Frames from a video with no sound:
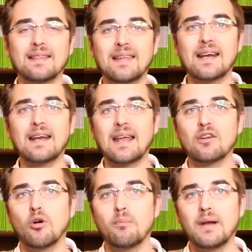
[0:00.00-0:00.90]
der dann
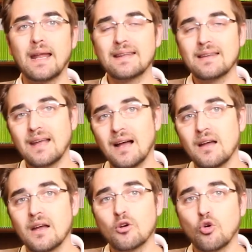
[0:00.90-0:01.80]
einen kompletten ja,
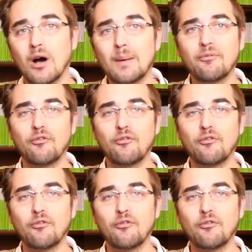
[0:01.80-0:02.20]
Korb